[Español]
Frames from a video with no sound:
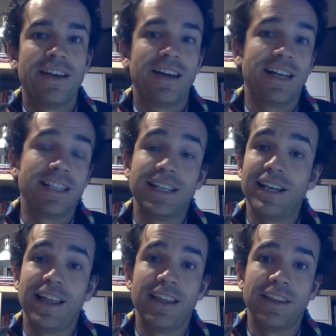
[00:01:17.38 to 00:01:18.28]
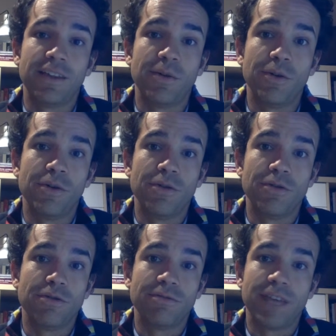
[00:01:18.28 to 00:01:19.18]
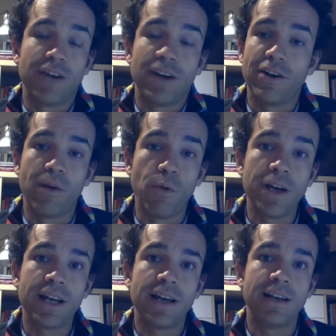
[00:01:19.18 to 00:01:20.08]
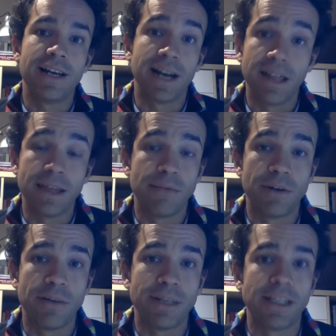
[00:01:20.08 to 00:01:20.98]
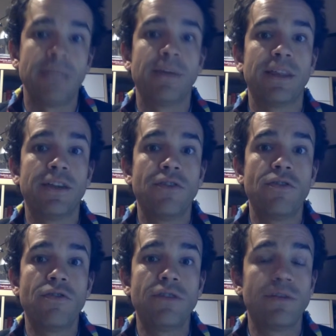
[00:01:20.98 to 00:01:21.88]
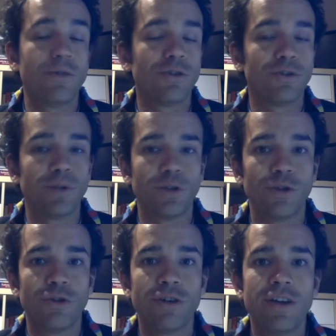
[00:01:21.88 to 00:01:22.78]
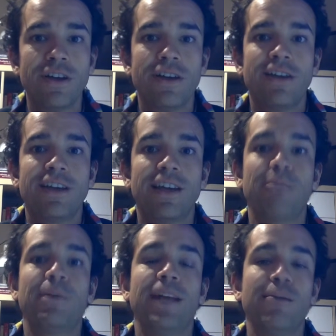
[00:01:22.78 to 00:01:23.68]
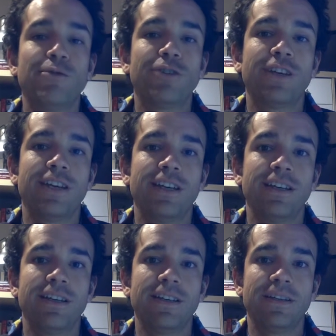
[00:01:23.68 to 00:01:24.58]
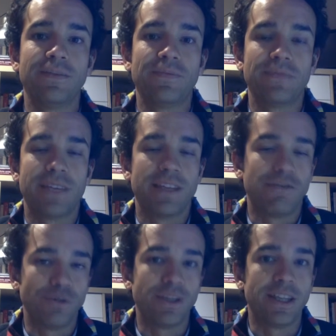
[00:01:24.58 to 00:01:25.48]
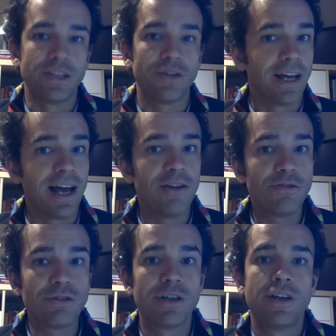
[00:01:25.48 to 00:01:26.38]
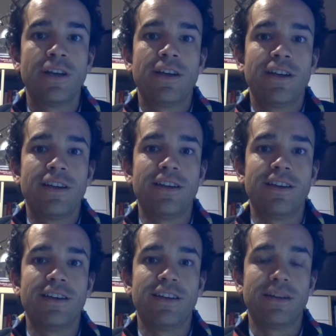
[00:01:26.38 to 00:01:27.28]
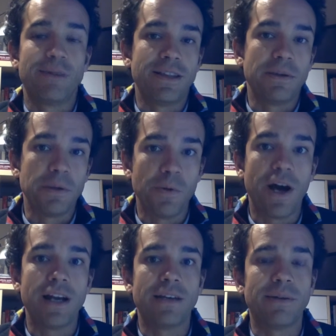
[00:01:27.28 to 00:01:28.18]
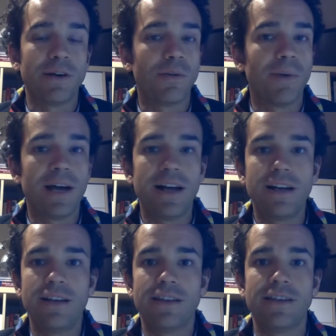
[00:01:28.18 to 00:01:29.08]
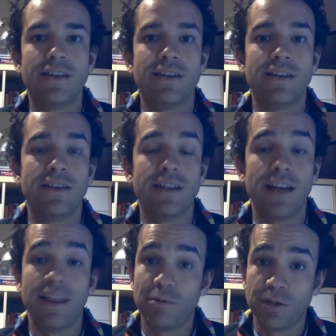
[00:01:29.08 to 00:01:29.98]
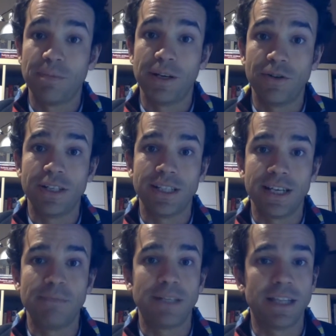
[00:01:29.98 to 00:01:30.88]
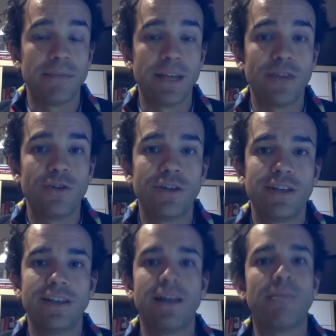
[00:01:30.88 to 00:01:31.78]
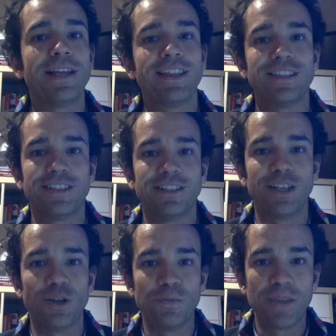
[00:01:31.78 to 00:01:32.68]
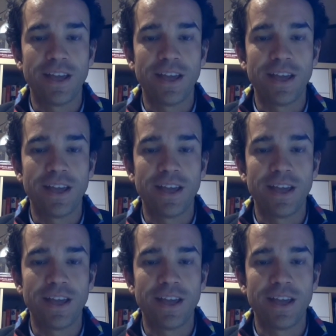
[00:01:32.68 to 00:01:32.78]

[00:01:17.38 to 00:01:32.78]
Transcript: Así que nada, desde luego daros la enhorabuena, las gracias por la participación y bueno, sobre todo que esperamos que disfrutéis de esos regalos y a nivel individual y a nivel global y, y nada, pues espero que sigáis participando en campañas de este estilo.